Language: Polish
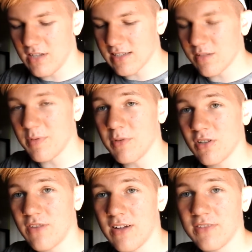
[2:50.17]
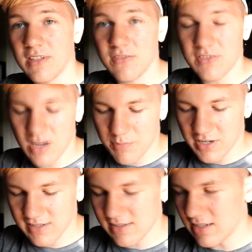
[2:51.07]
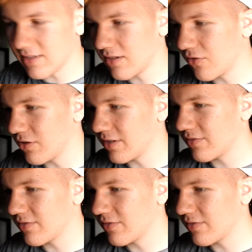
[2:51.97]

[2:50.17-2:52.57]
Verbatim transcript: ja sobie montowałem wtedy w tej aplikacji na telefonie